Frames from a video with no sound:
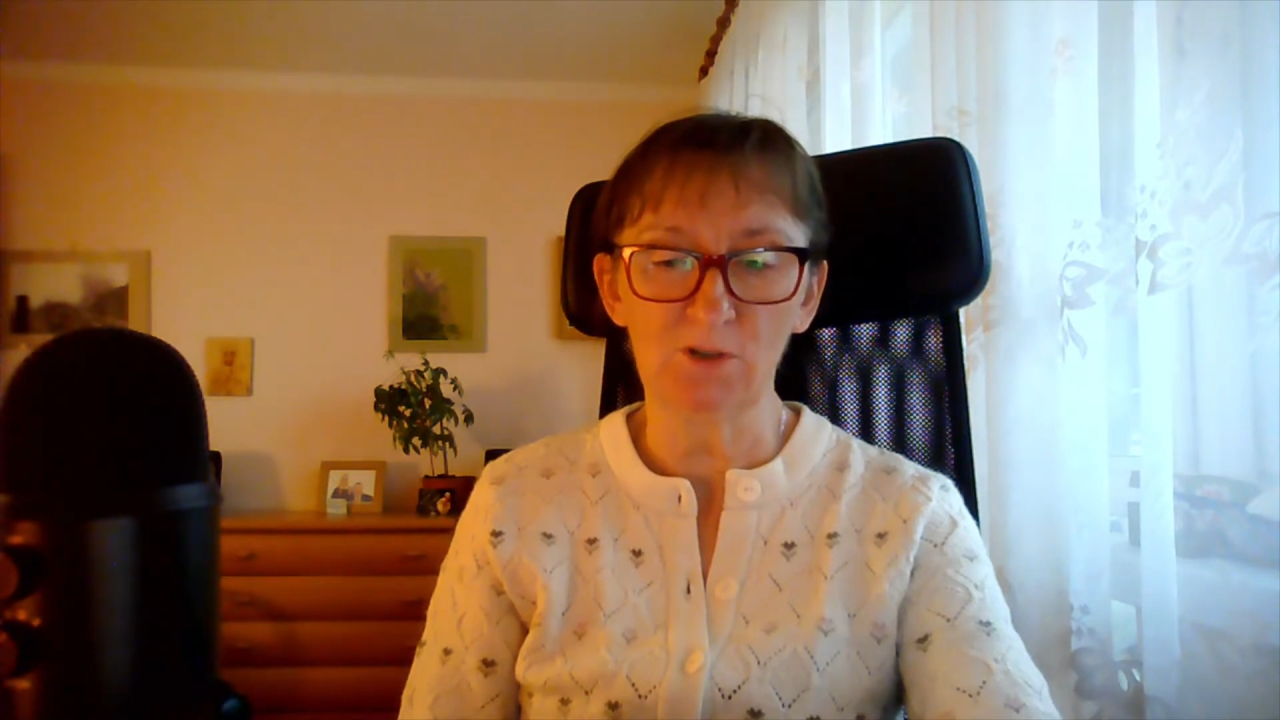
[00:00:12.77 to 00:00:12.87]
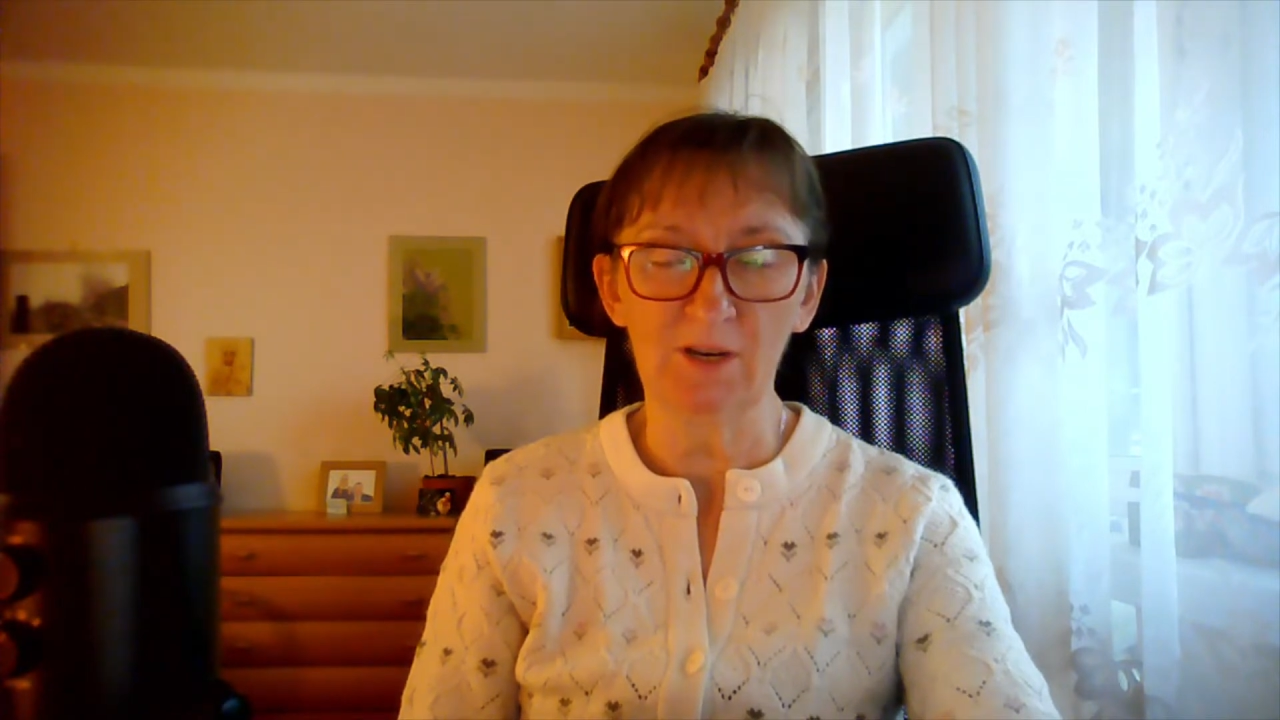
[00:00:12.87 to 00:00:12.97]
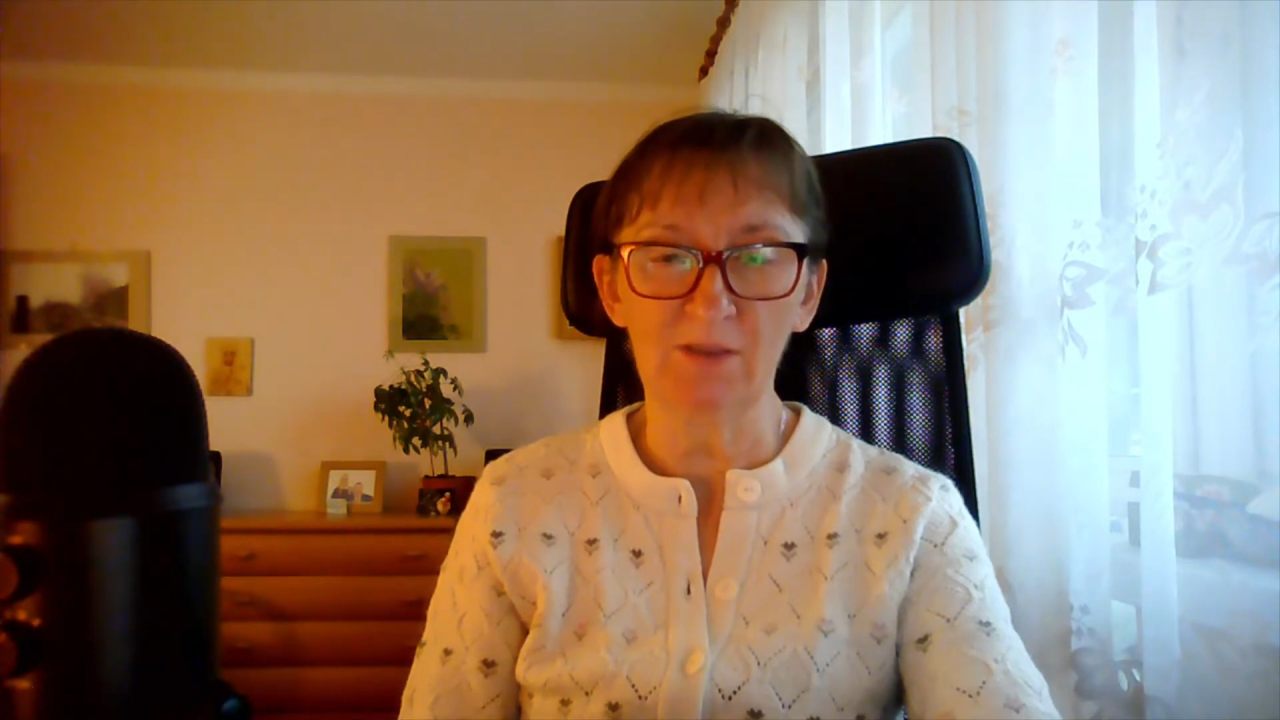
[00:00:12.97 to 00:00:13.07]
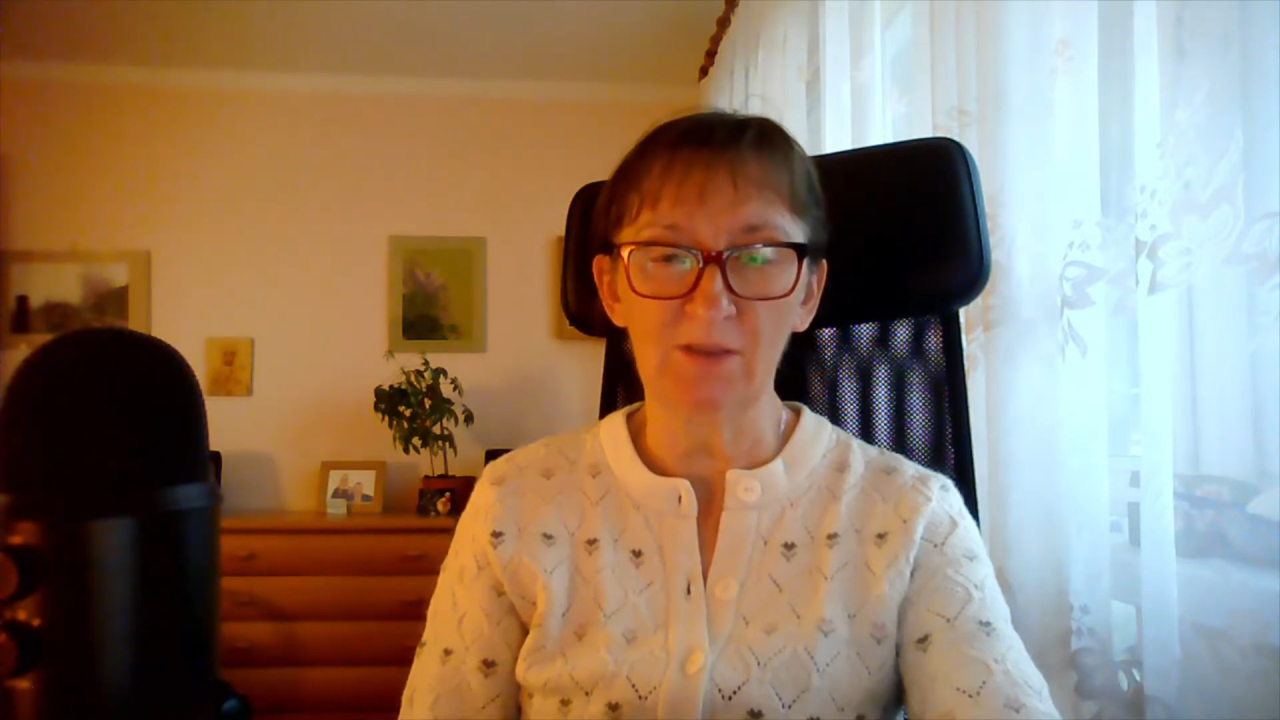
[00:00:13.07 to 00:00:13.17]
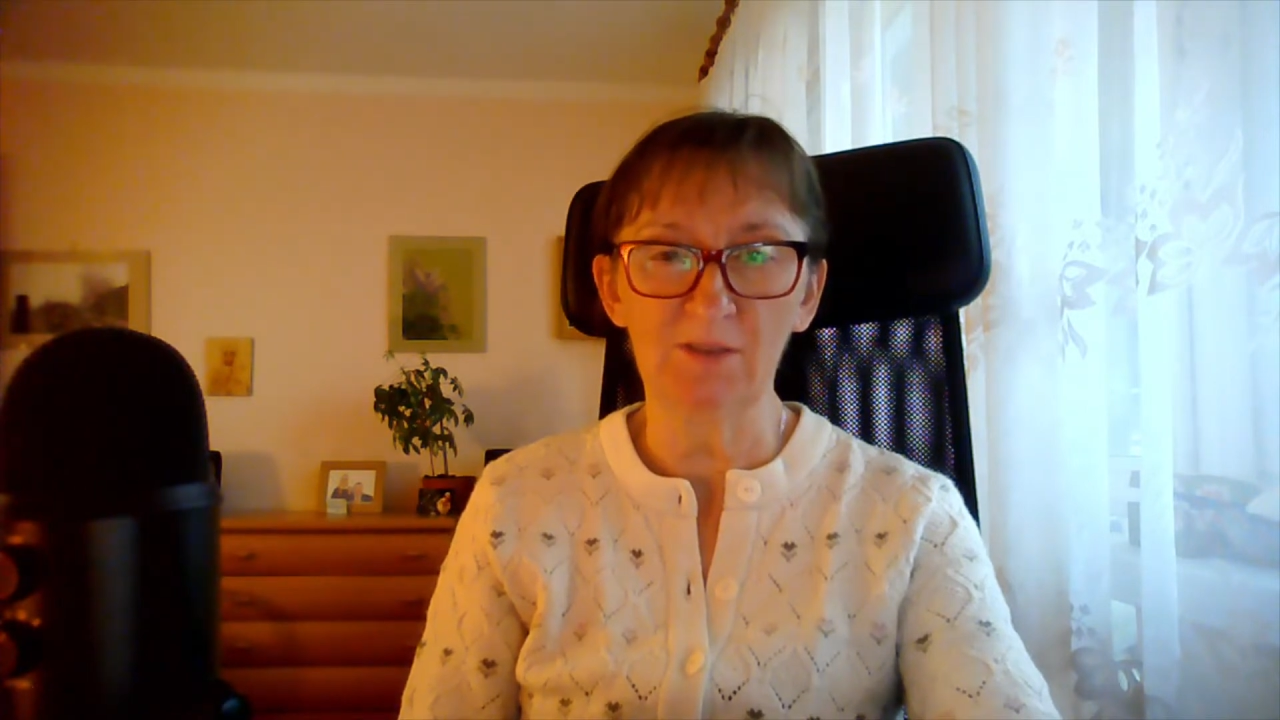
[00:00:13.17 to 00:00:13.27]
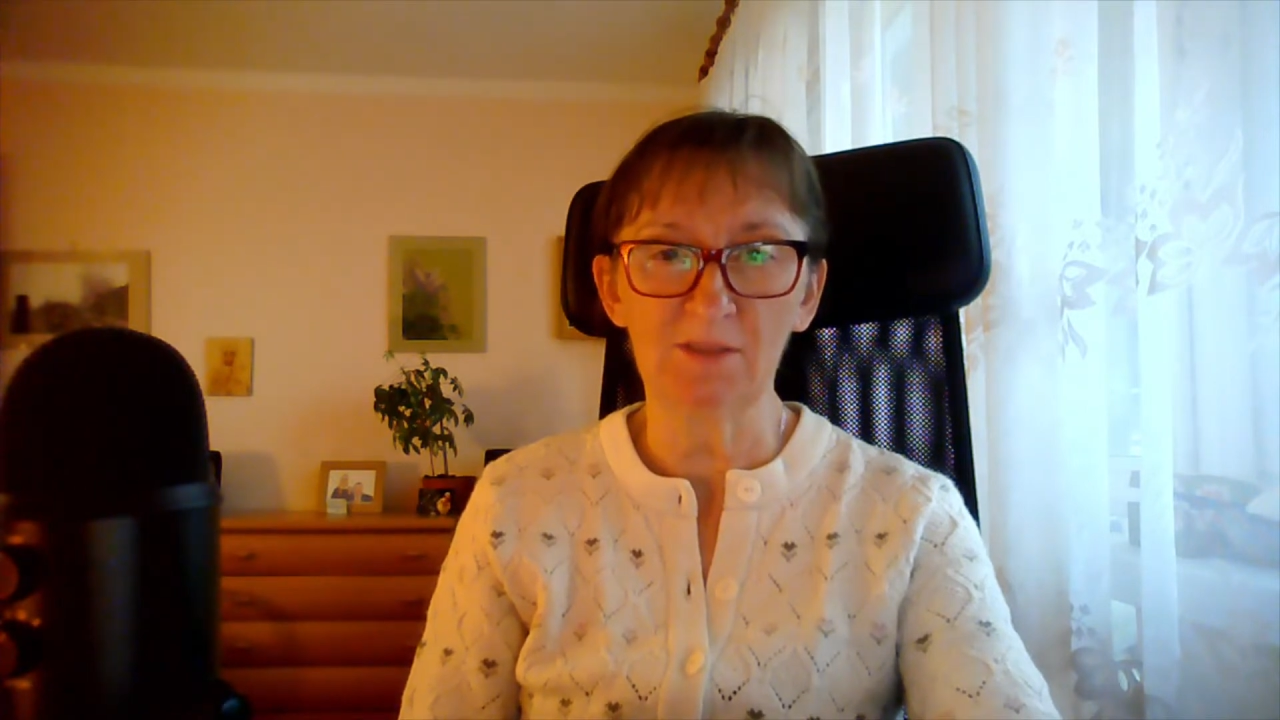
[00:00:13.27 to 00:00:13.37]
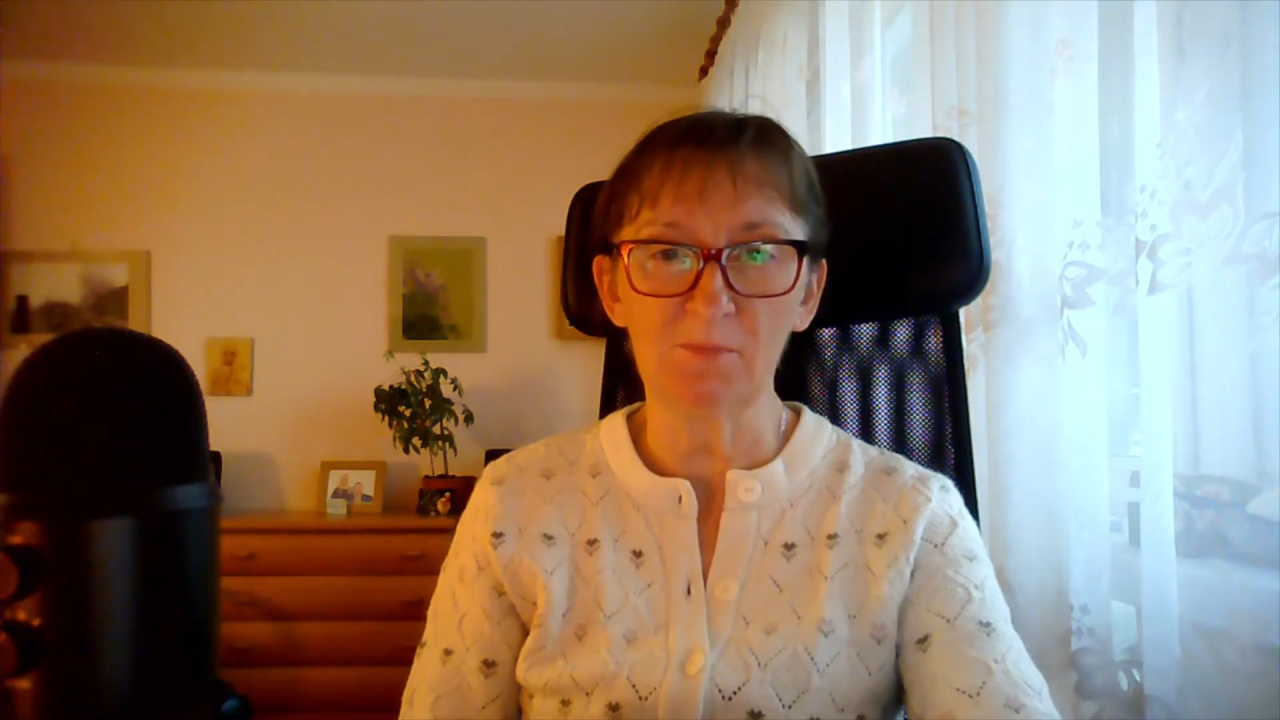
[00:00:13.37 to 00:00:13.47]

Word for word: nawet